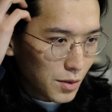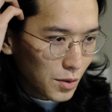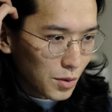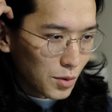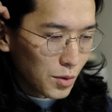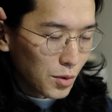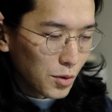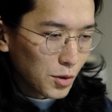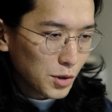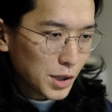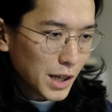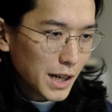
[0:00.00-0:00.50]
そ
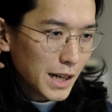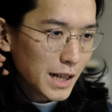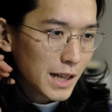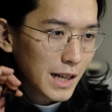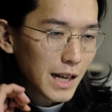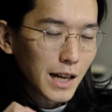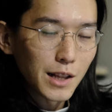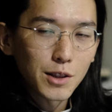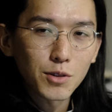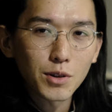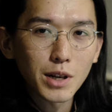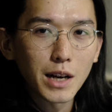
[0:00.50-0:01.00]
のおしゃれ
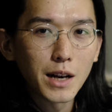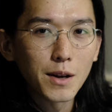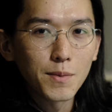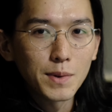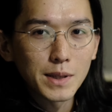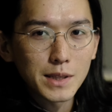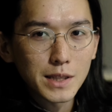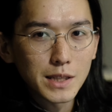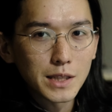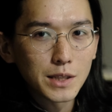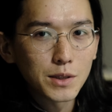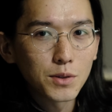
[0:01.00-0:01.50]
かとかは
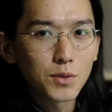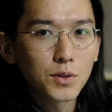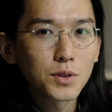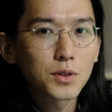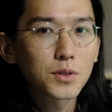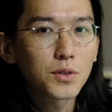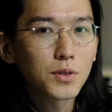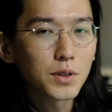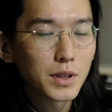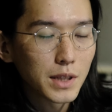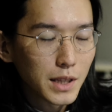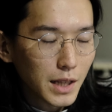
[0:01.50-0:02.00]
別に置い
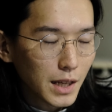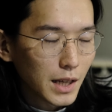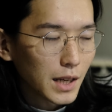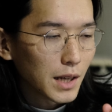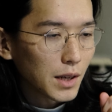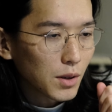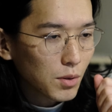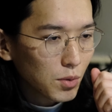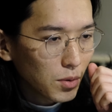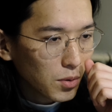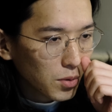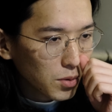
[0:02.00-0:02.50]
とい
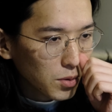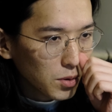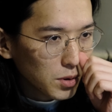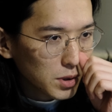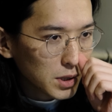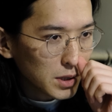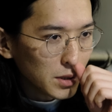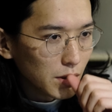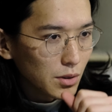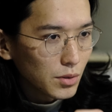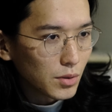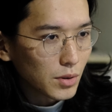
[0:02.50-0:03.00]
て、高校
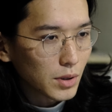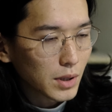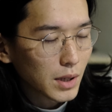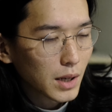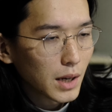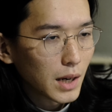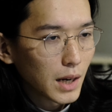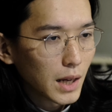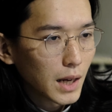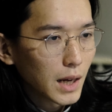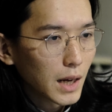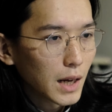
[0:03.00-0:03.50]
生の時
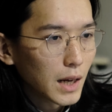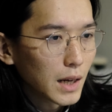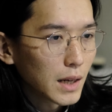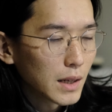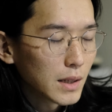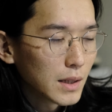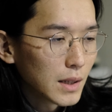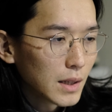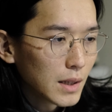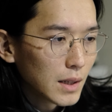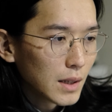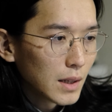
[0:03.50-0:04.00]
から、
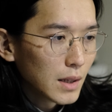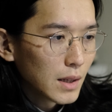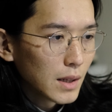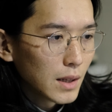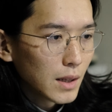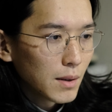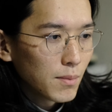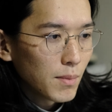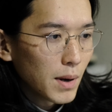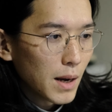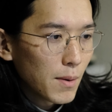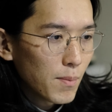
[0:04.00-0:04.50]

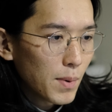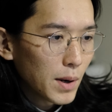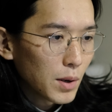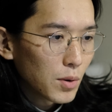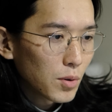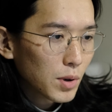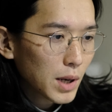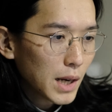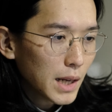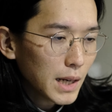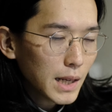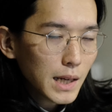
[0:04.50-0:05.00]
まあ、やっぱり
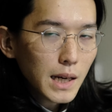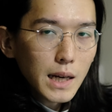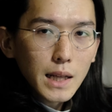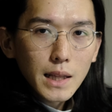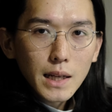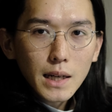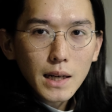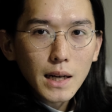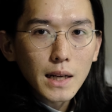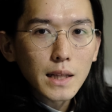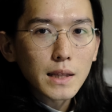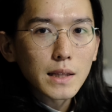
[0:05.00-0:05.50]
お金が
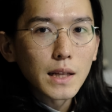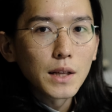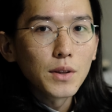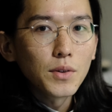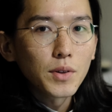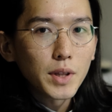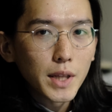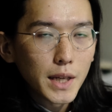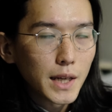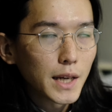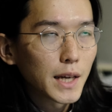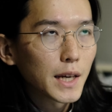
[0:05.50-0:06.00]
なかった
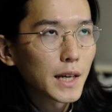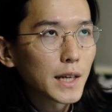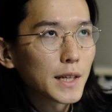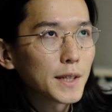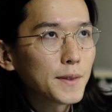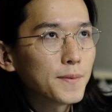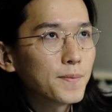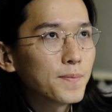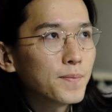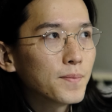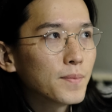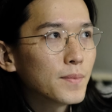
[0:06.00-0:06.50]
の
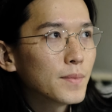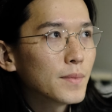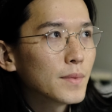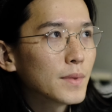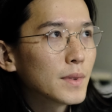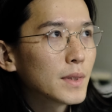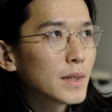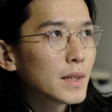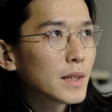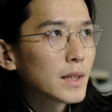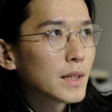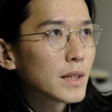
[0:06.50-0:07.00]
で、
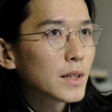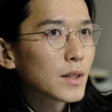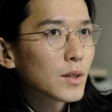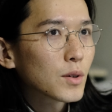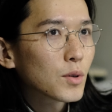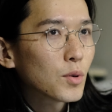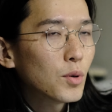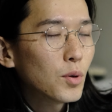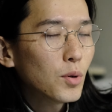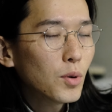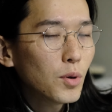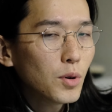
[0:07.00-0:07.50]

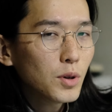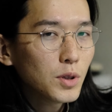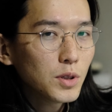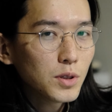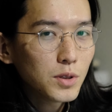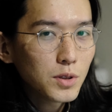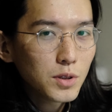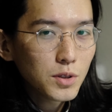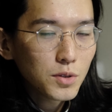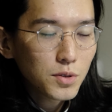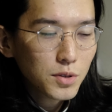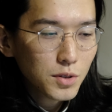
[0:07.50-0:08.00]
こう
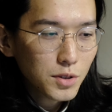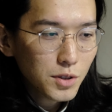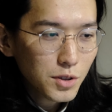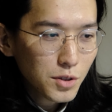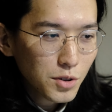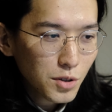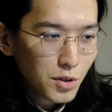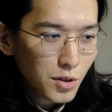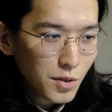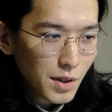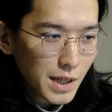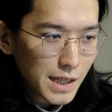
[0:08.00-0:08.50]
いう服
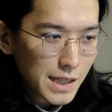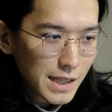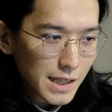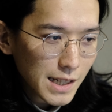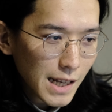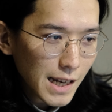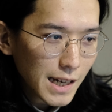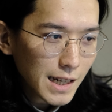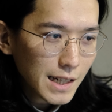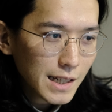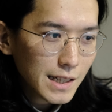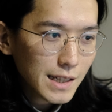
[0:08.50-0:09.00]
装はし
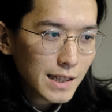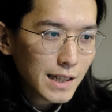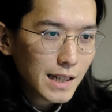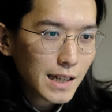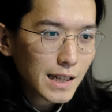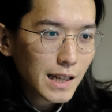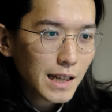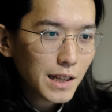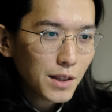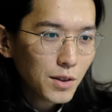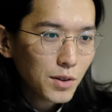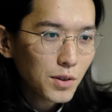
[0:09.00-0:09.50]
たいん
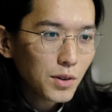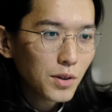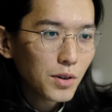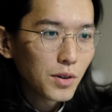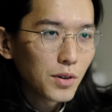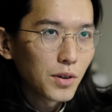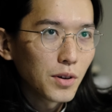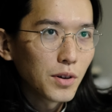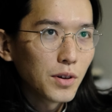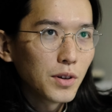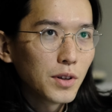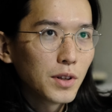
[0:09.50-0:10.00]
だけ
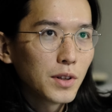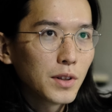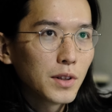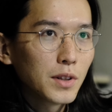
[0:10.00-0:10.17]
ど、